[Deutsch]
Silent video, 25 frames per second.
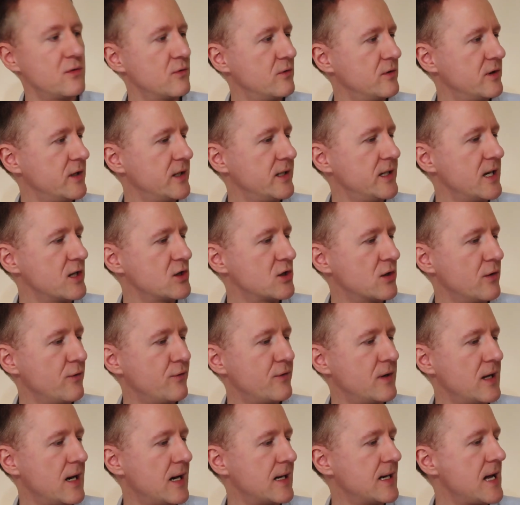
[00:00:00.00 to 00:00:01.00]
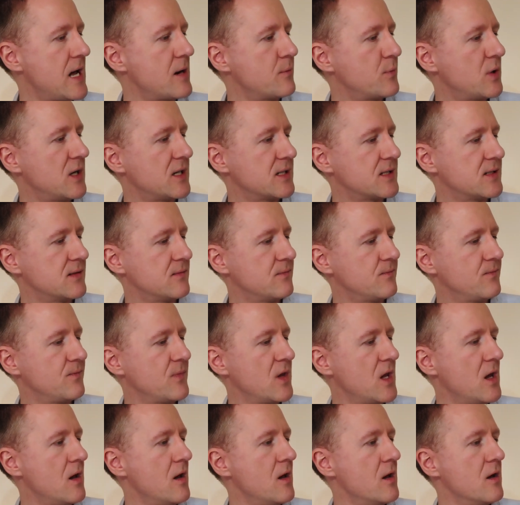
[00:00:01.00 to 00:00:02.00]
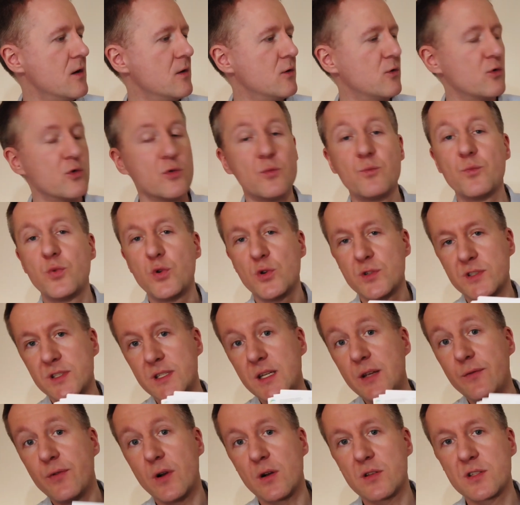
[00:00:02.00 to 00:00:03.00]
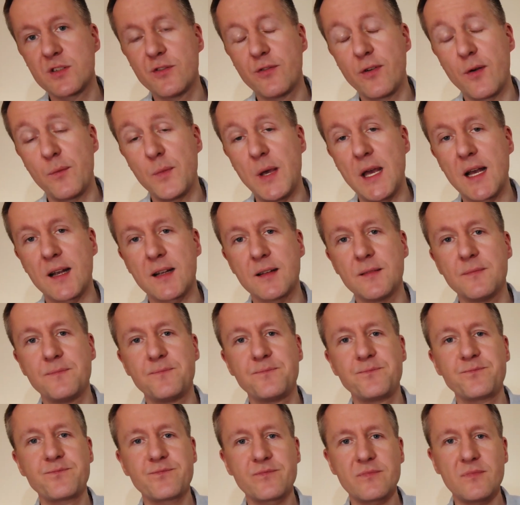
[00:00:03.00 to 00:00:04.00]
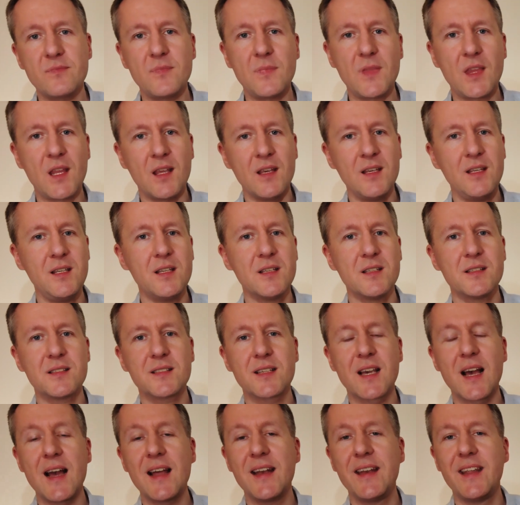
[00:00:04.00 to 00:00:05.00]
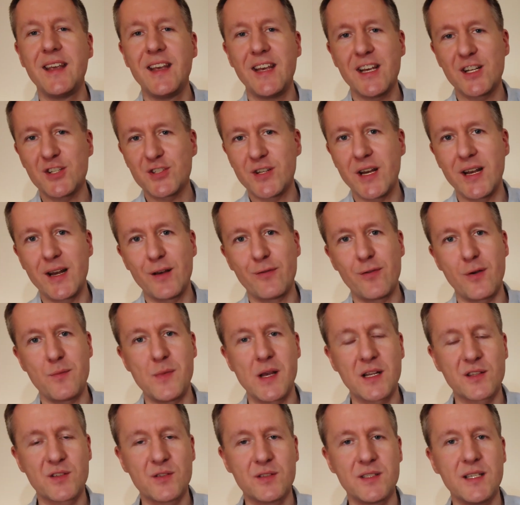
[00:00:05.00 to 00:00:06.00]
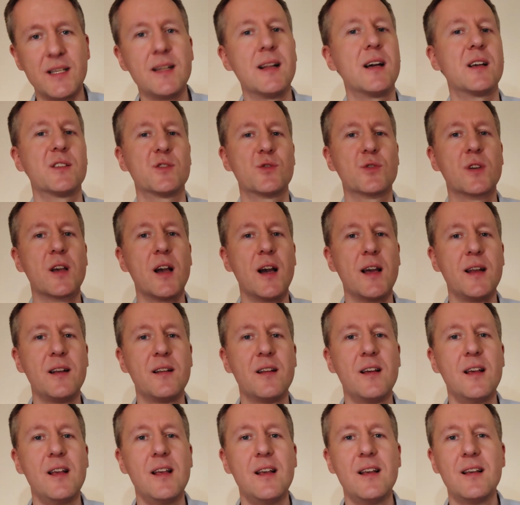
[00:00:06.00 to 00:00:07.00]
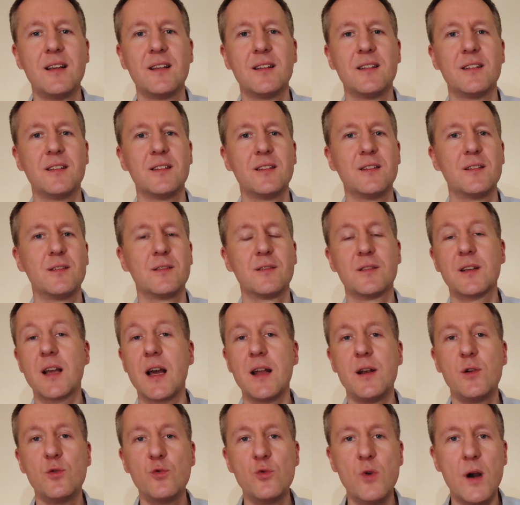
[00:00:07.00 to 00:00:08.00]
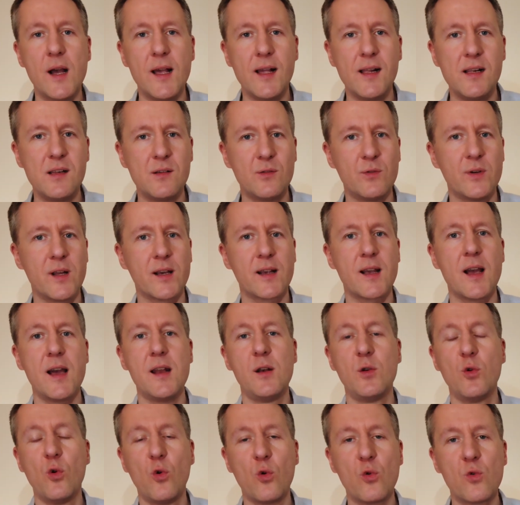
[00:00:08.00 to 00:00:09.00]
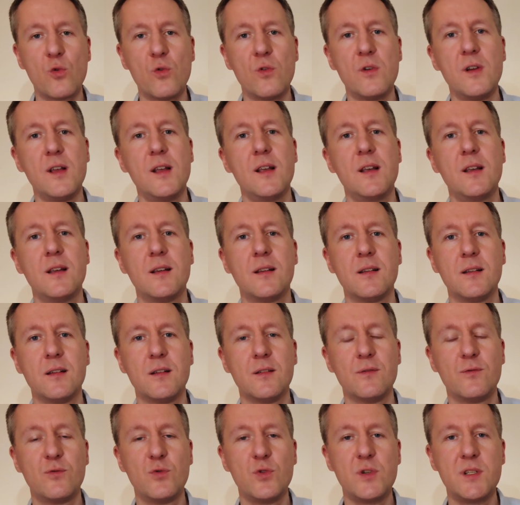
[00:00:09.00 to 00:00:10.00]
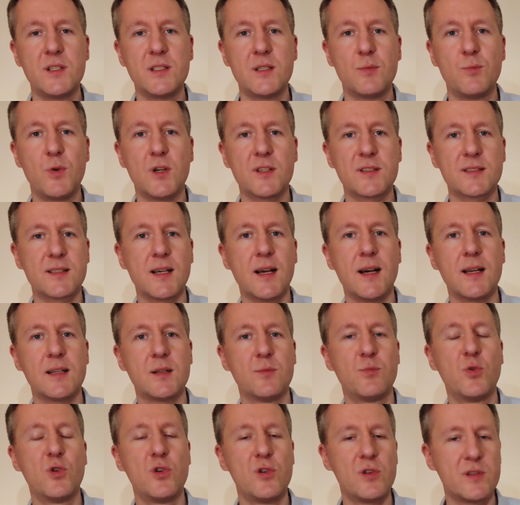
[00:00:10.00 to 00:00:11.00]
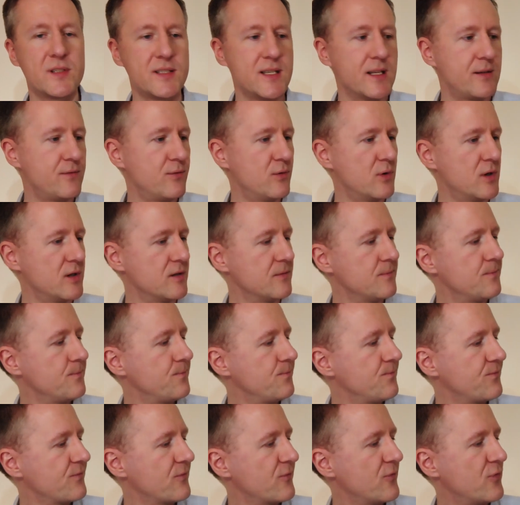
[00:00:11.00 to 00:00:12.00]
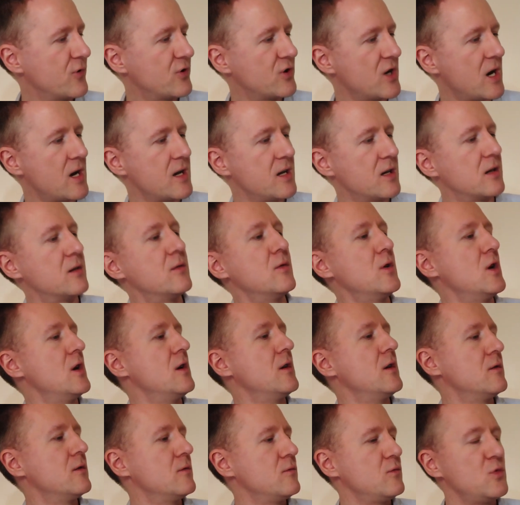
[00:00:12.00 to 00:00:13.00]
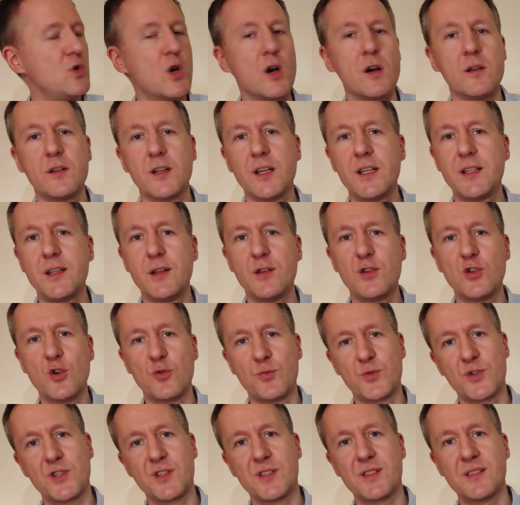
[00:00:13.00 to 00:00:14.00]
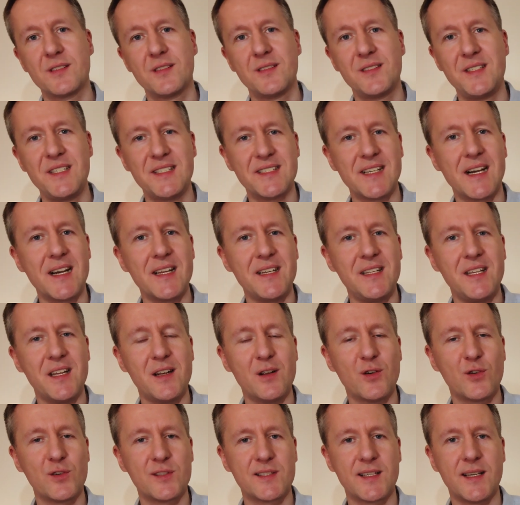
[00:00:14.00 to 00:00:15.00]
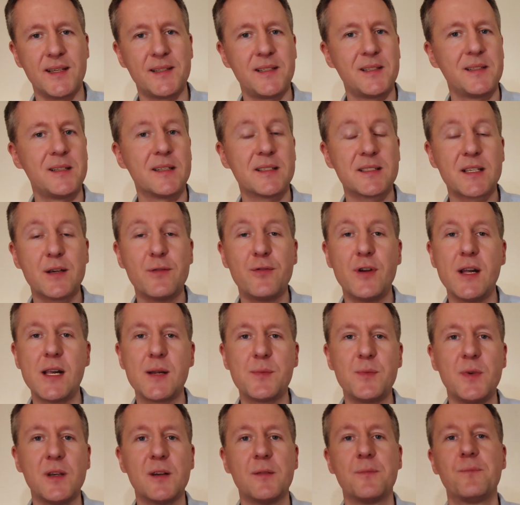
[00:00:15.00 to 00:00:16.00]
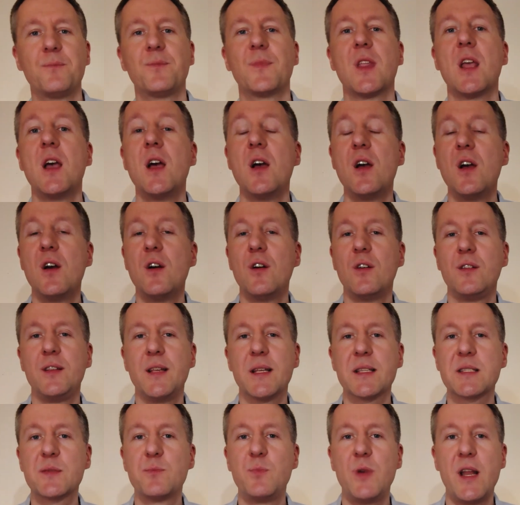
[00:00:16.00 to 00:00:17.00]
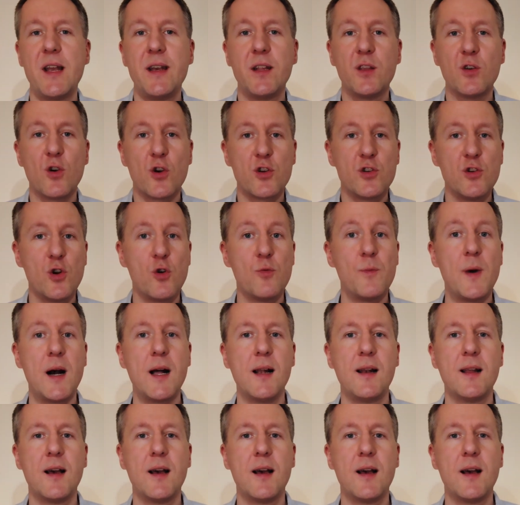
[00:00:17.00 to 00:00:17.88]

und in der Schriftart anpassen. Und positiv auch zu vermerken, hier ist kein Herstellervermerk zu sehen, also kein äh, keine URL oder kein Logo, äh, wo diese Postkarte produziert wurde. Von daher, ja, ein richtig hübsches Design hier der Rückseite, das gefällt mir. Jetzt blende ich euch nochmal